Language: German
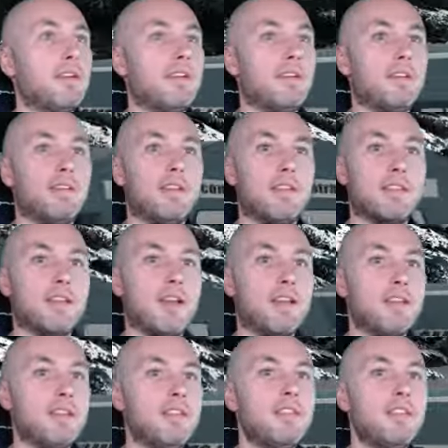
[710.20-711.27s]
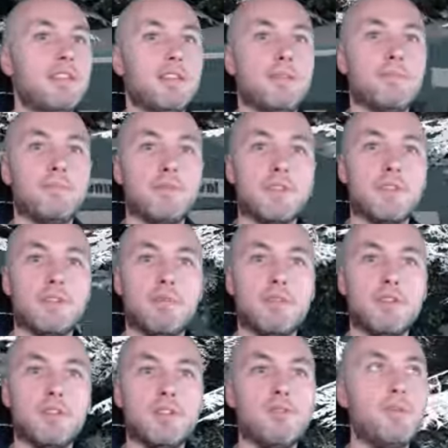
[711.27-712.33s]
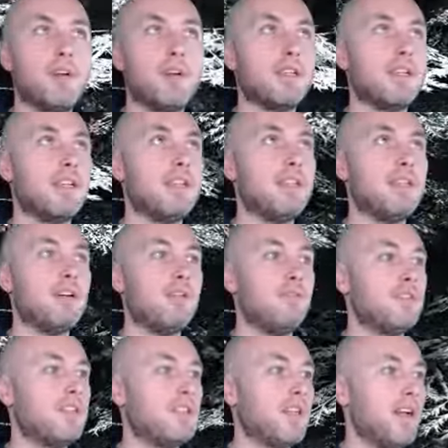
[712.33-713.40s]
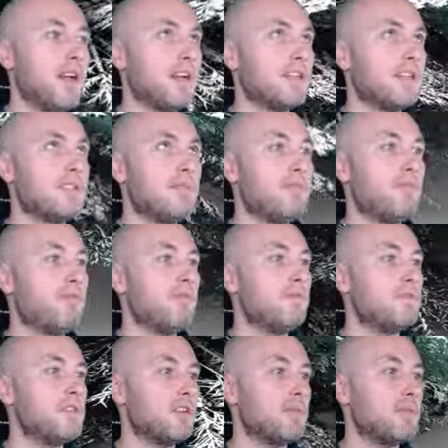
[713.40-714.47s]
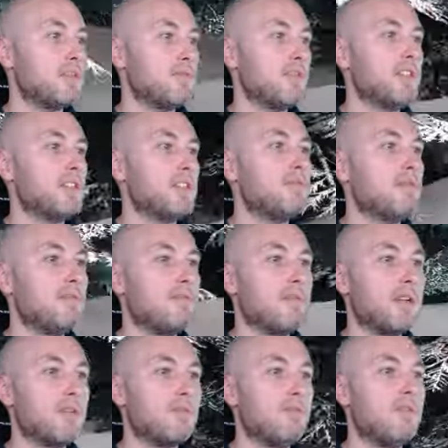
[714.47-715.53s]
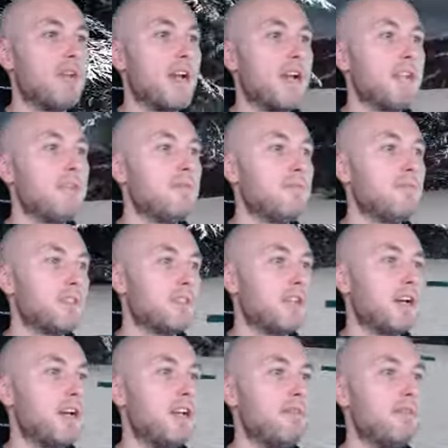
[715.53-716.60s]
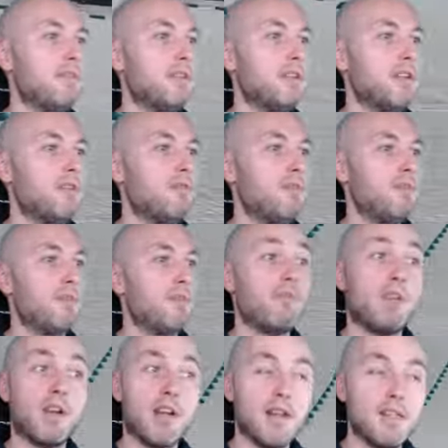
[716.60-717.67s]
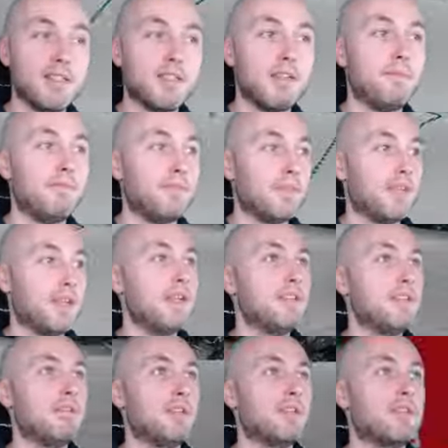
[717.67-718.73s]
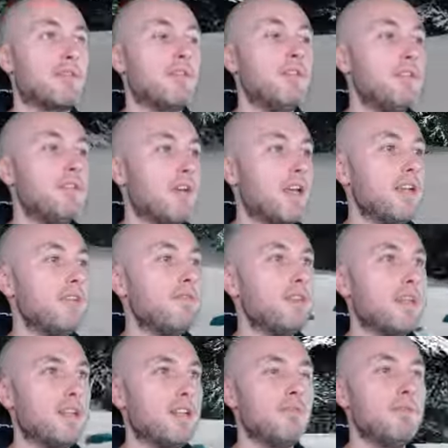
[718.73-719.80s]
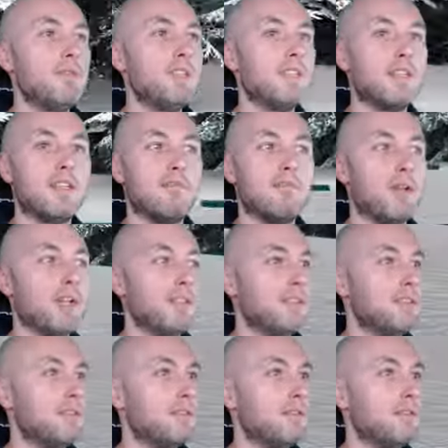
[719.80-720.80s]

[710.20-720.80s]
Das kann ich. So, Ponzeloma geht auf die Jagd. 57,2 Sekunden bei Kühn, 1 Minute 3. Ponzeloma, Burghalter. Also, das könnte noch eng werden um den dritten Platz.